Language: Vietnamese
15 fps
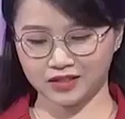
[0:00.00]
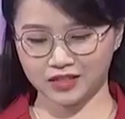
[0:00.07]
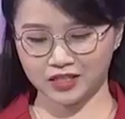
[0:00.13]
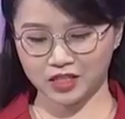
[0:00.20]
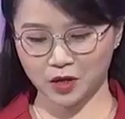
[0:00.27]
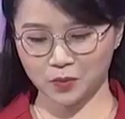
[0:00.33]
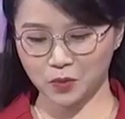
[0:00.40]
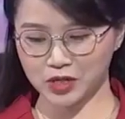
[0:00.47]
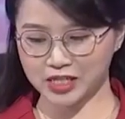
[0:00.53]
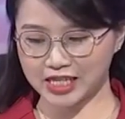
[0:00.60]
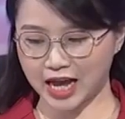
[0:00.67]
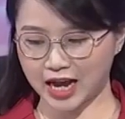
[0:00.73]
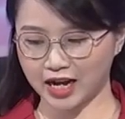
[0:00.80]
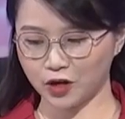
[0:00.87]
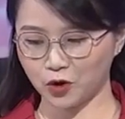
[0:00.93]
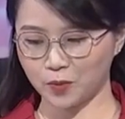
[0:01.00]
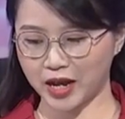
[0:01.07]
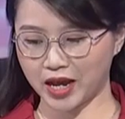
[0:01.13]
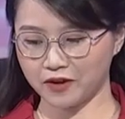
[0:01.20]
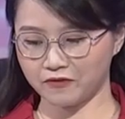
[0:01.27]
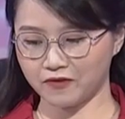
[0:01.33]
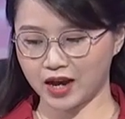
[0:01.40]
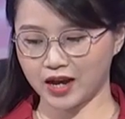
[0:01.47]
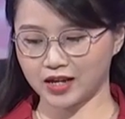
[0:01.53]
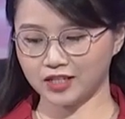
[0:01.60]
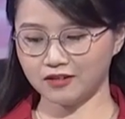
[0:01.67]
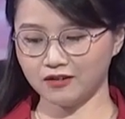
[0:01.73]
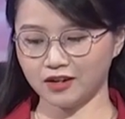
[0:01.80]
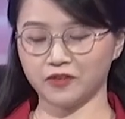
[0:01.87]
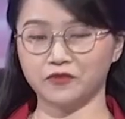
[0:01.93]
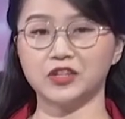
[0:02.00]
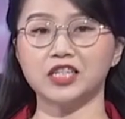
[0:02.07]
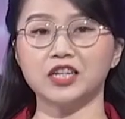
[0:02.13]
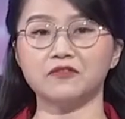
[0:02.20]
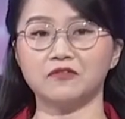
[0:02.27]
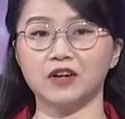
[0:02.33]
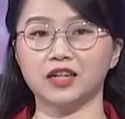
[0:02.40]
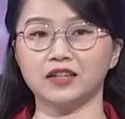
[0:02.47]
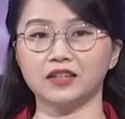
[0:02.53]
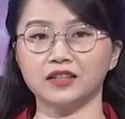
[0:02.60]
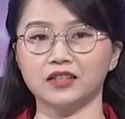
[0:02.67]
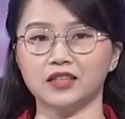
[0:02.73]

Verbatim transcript: Trong buổi sáng ngày hôm nay và trước cái phiên chất vấn